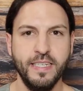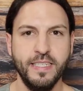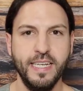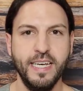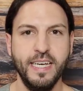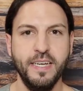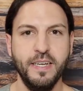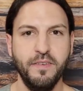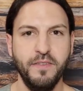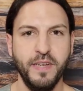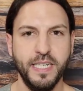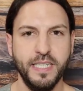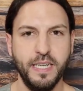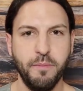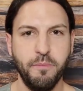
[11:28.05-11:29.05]
der
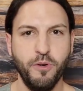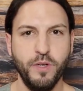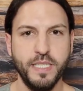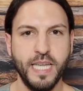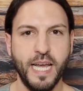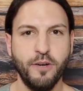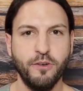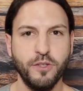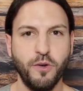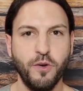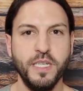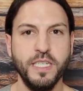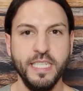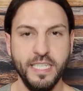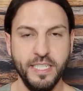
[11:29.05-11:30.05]
während der
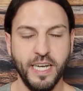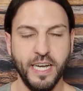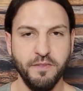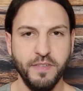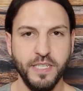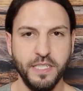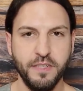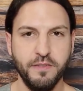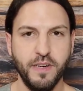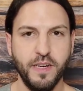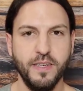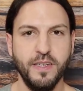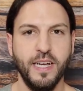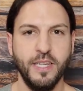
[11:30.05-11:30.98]
Polizeikontrolle nicht anwesend war,